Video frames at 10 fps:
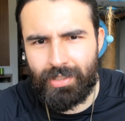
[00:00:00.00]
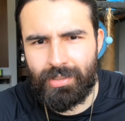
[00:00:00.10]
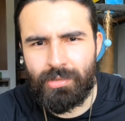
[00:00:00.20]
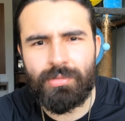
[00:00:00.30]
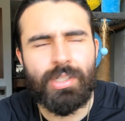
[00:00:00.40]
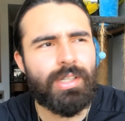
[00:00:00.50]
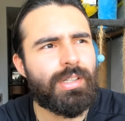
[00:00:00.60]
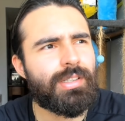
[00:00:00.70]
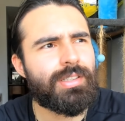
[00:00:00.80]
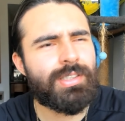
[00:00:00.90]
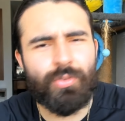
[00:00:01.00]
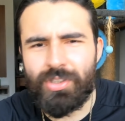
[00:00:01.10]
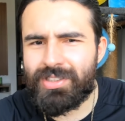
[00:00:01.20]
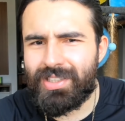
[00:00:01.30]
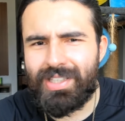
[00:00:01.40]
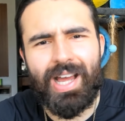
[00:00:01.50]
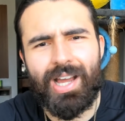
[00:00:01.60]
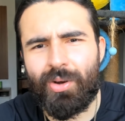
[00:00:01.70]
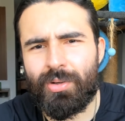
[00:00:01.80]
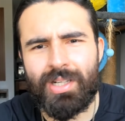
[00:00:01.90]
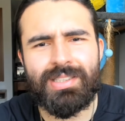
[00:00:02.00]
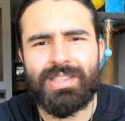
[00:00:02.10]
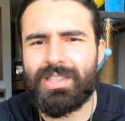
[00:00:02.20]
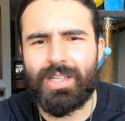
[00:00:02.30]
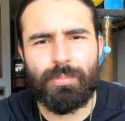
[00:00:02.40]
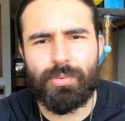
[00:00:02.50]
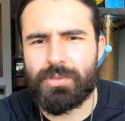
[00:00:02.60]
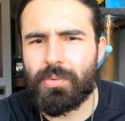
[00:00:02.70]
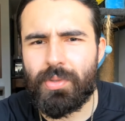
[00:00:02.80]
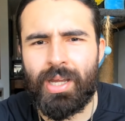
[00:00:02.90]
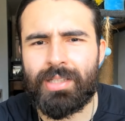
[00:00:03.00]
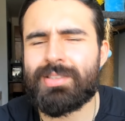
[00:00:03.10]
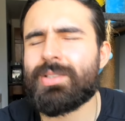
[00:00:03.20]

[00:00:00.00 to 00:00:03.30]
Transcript: Então, se você dá água na seringa para o seu gato,